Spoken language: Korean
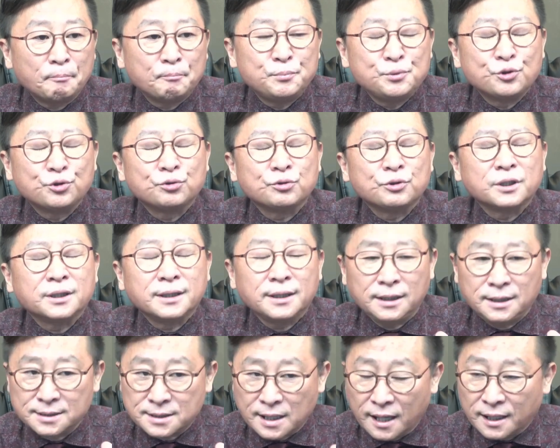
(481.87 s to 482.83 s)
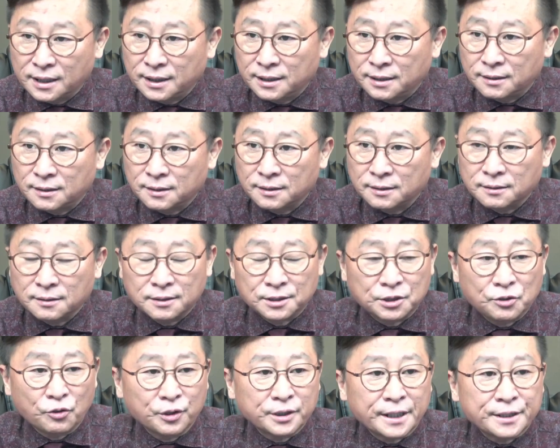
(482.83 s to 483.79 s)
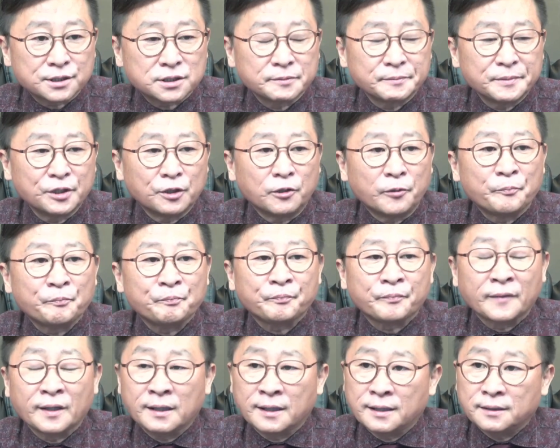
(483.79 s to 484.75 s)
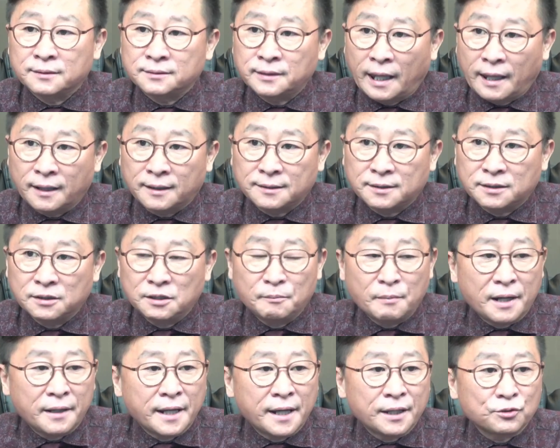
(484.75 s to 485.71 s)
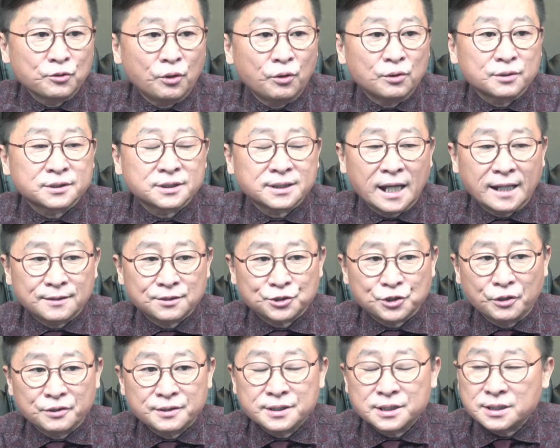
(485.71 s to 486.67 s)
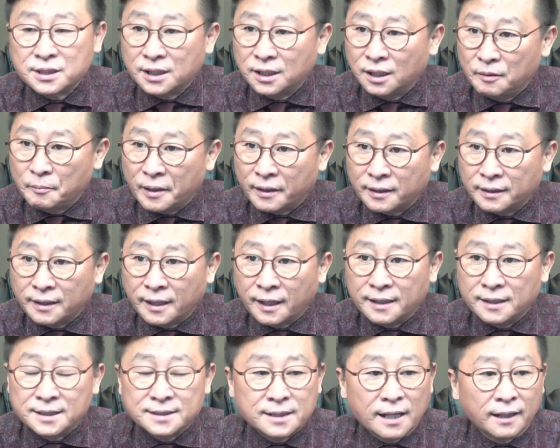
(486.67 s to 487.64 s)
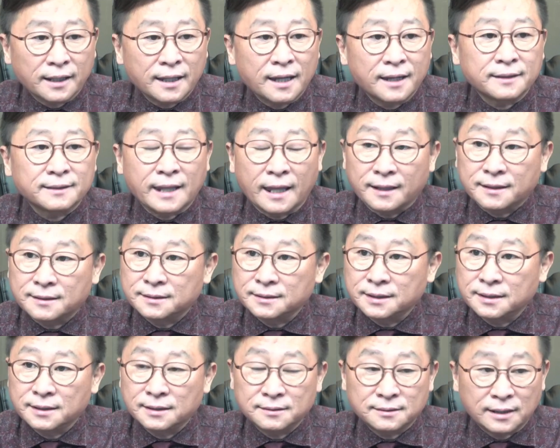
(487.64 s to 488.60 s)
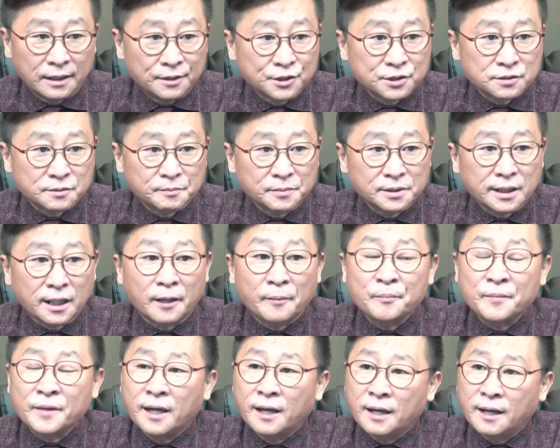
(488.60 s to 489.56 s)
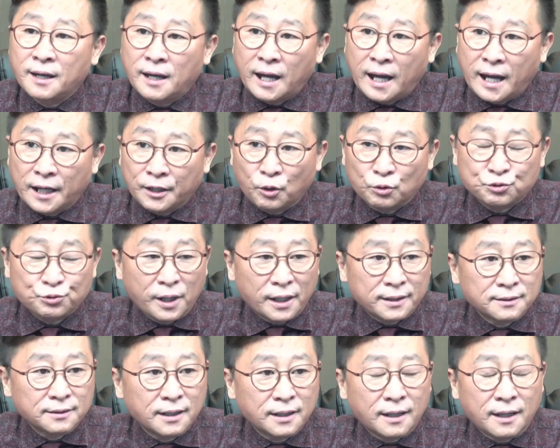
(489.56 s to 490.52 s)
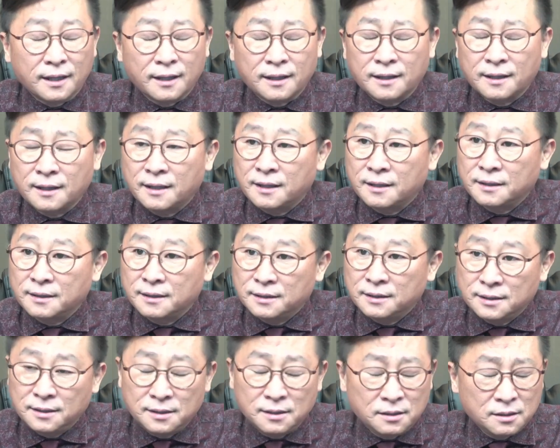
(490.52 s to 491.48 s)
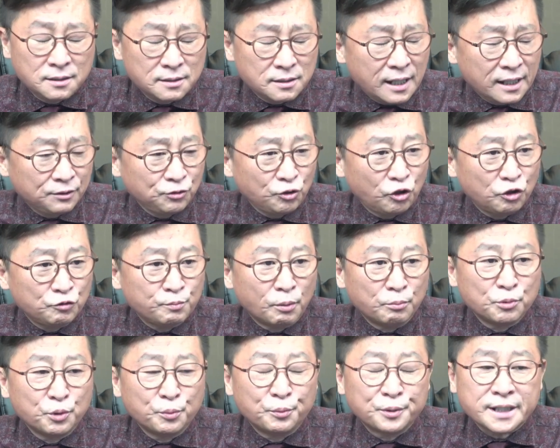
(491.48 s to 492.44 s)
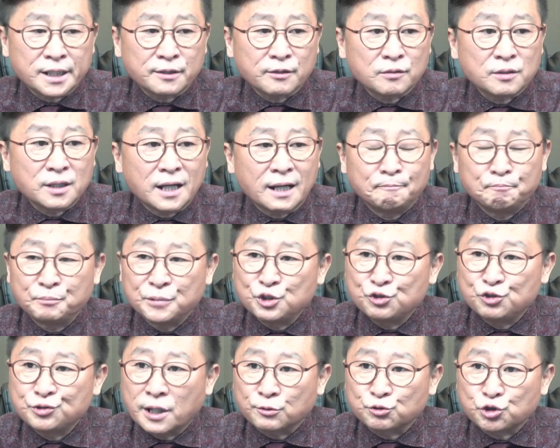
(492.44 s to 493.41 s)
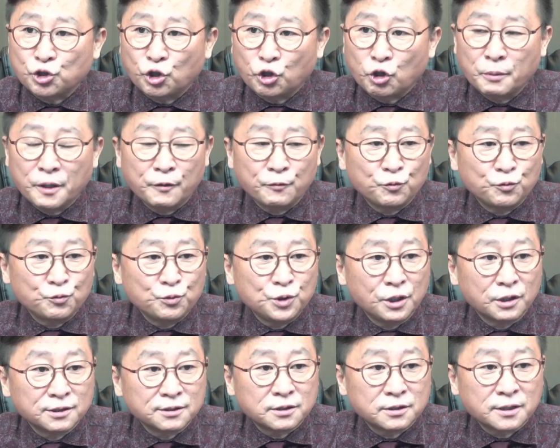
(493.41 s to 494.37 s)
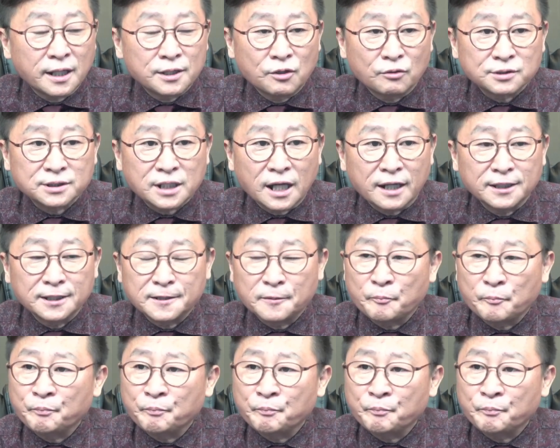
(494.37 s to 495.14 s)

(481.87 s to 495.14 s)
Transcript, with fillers: 뷰 이상이 기록이 됐으며 댓글만 해도 4,700개 이상의 댓글이 달렸습니다. 하루도 안돼 이 한동훈 법무부 장관과 민주당 철롬의 위원들의 영상이